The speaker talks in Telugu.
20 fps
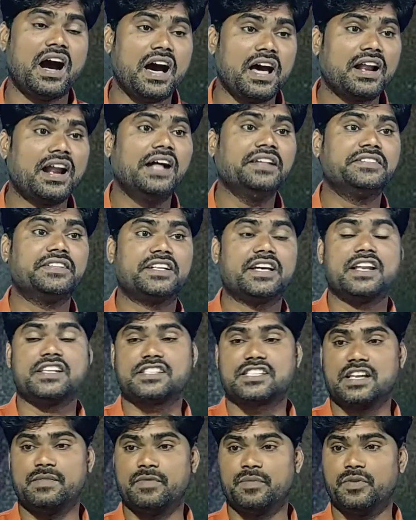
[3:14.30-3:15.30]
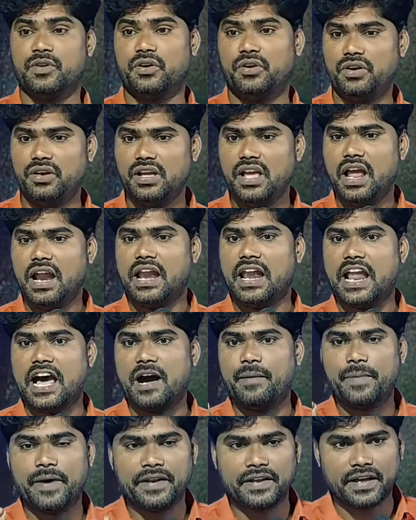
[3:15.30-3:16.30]
ఆ రాత్రి గల సమయంలో
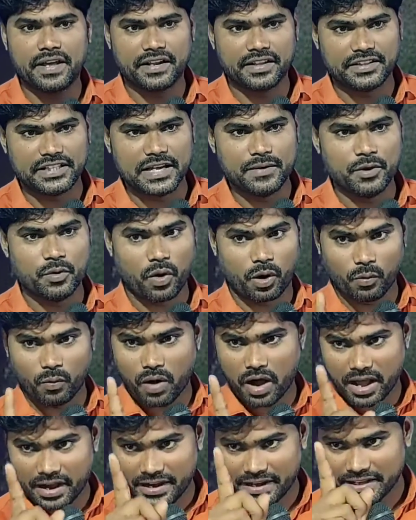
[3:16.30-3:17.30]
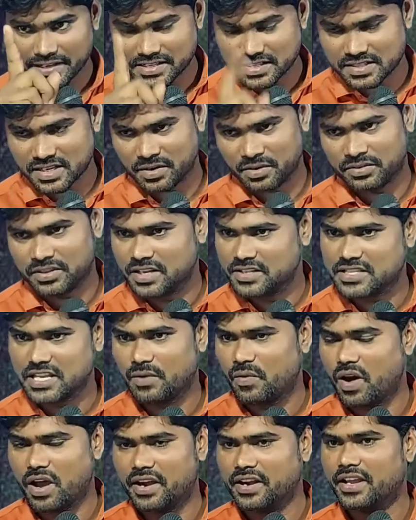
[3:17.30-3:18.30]
లాభాన్ గారికి దేవుడు ఒక వార్నింగ్ ఇస్తాడు
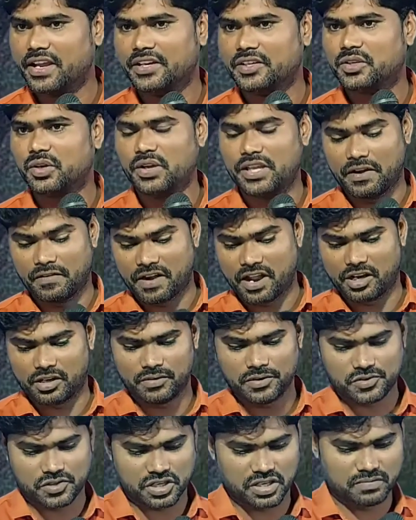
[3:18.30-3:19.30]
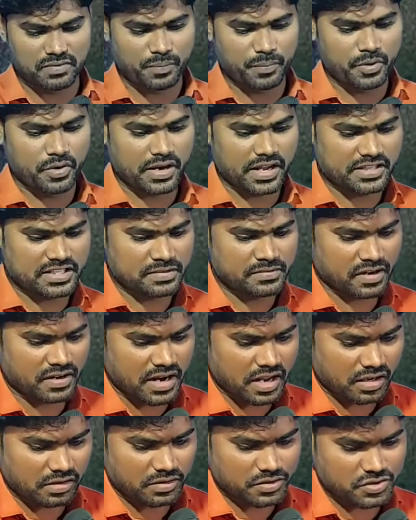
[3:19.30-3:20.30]
తెలుసా వార్నింగ్ ఏంటో ఇరవై నాలుగు వచ్చిన ముప్పై ఒకటి అధ్యయం
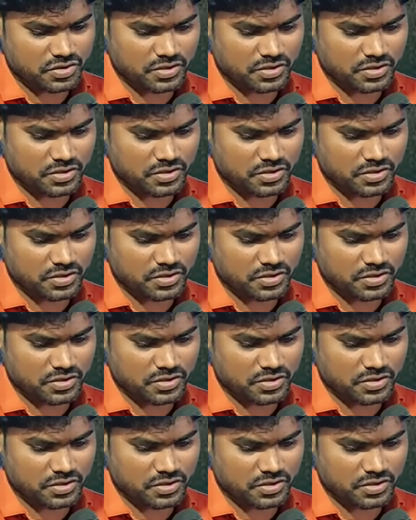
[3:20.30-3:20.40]
ఇరవై నాలుగు